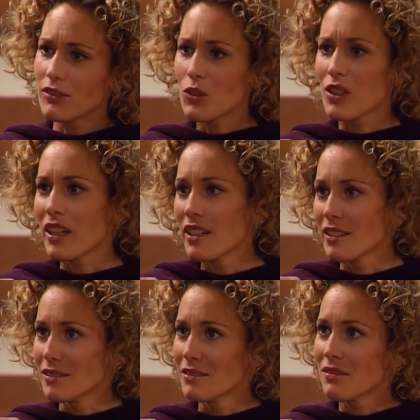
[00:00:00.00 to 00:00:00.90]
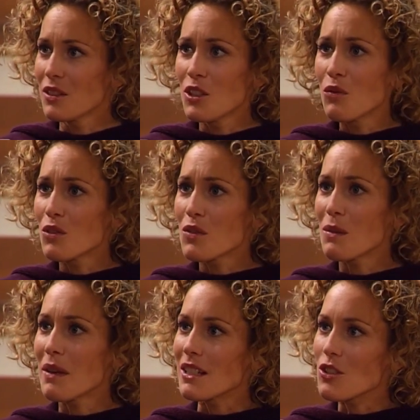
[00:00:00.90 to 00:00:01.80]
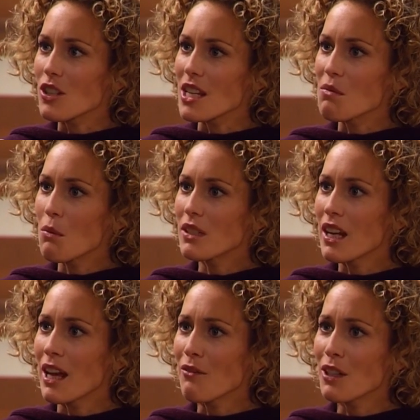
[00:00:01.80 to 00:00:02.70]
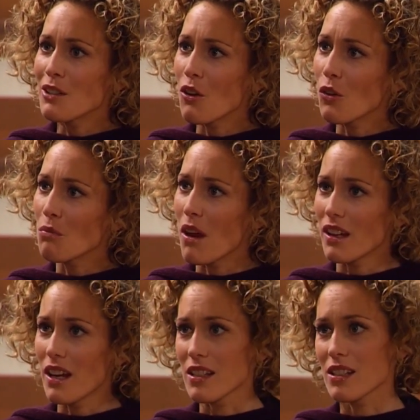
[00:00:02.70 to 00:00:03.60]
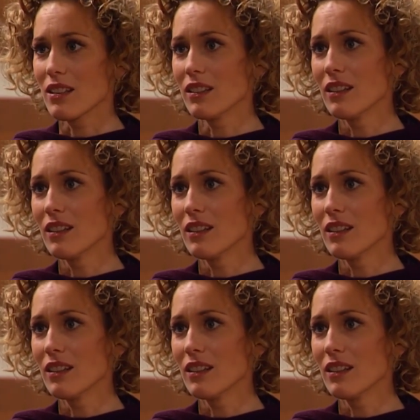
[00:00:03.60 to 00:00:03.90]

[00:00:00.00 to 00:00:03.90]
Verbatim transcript: Susanne, wir dürfen uns von dem ganzen Stress momentan einfach nicht verrückt machen lassen.